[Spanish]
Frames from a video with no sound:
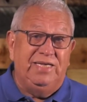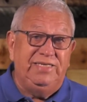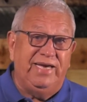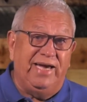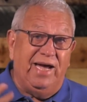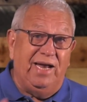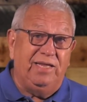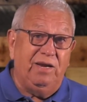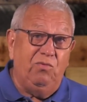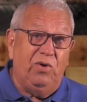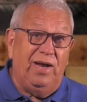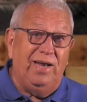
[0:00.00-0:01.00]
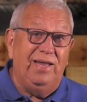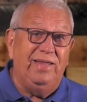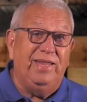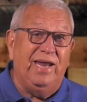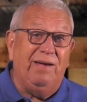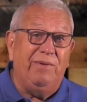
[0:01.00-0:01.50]
Llega al tribunal
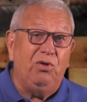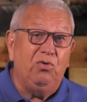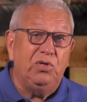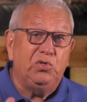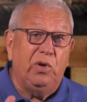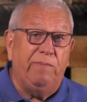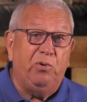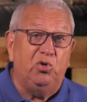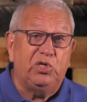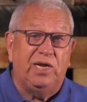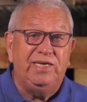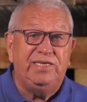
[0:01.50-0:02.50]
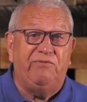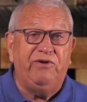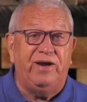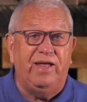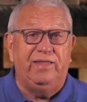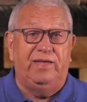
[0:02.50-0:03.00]
de la mano de su esposa, Lisa
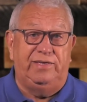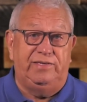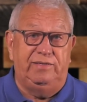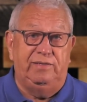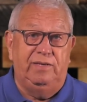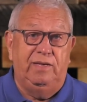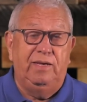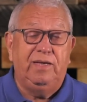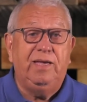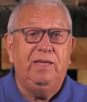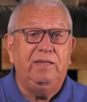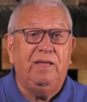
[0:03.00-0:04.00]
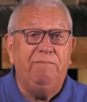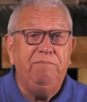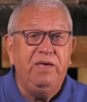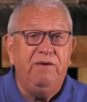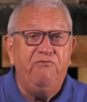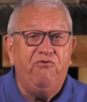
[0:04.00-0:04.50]
Fernández, quien
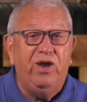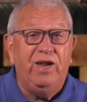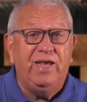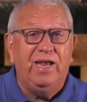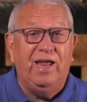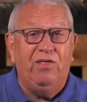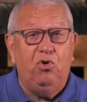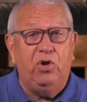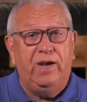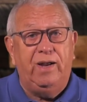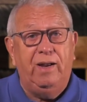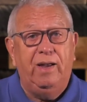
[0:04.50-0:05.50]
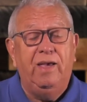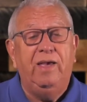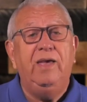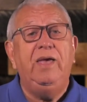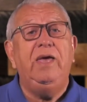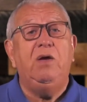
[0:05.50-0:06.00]
también fue legisladora
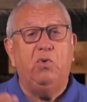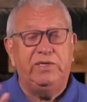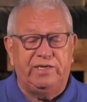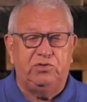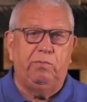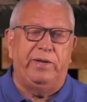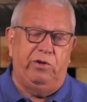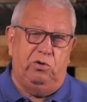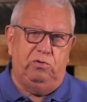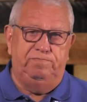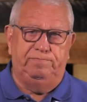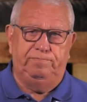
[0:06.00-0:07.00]
y jueza superior.